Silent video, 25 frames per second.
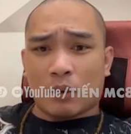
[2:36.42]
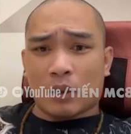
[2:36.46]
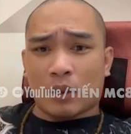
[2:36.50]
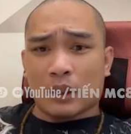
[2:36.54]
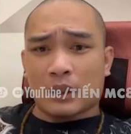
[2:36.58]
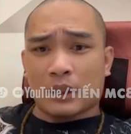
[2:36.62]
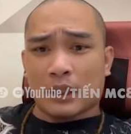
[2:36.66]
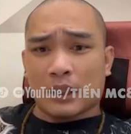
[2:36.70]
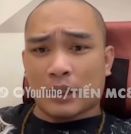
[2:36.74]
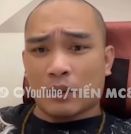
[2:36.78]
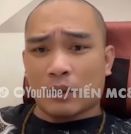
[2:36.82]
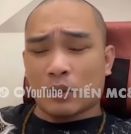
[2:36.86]
có
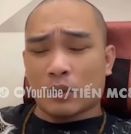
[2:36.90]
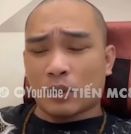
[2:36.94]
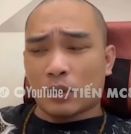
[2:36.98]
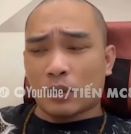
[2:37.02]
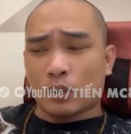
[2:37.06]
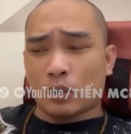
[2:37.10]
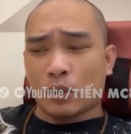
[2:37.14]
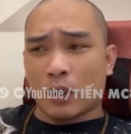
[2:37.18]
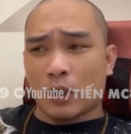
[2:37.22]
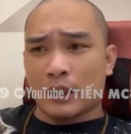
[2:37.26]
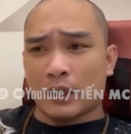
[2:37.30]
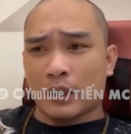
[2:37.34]
cái trận gọi
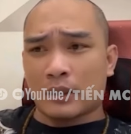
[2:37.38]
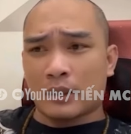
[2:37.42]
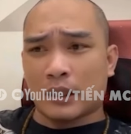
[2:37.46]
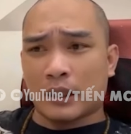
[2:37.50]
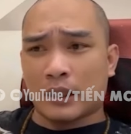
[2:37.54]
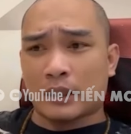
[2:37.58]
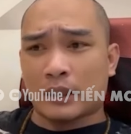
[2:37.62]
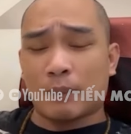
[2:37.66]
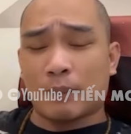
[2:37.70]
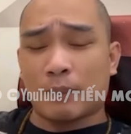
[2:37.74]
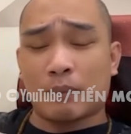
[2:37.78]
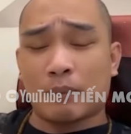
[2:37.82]
xoài
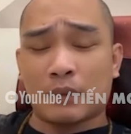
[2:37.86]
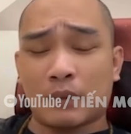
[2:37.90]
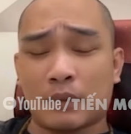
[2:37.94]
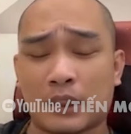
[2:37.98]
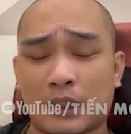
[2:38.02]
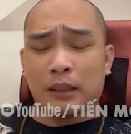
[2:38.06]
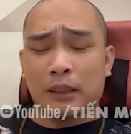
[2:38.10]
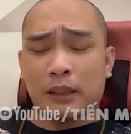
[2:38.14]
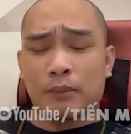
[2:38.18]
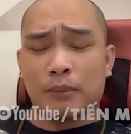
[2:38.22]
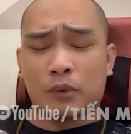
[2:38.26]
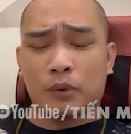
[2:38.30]
rạch dầm
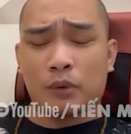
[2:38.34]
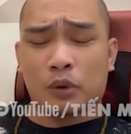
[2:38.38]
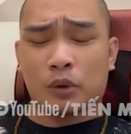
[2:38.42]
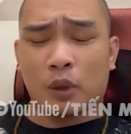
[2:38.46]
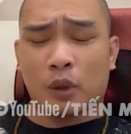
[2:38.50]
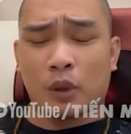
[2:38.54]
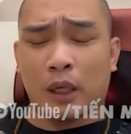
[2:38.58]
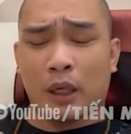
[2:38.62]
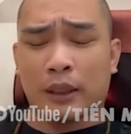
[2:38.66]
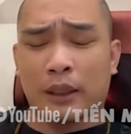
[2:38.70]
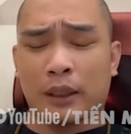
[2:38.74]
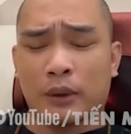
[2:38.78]
rạch cầm
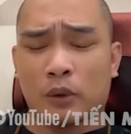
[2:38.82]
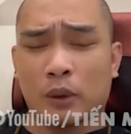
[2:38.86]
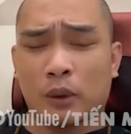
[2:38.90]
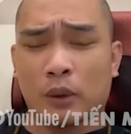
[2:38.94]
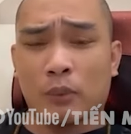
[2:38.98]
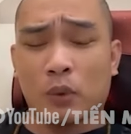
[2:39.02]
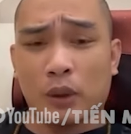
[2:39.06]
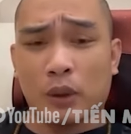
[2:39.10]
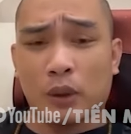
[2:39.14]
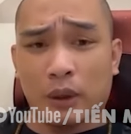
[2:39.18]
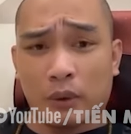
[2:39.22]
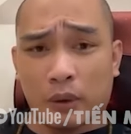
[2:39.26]
xoài
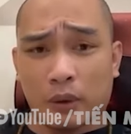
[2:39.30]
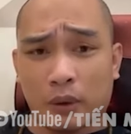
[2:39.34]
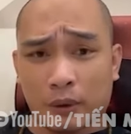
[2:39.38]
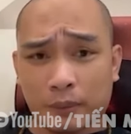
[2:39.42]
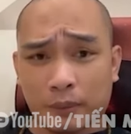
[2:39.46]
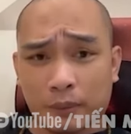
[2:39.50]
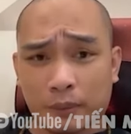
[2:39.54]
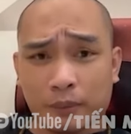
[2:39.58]
xoài mút đấy, đúng không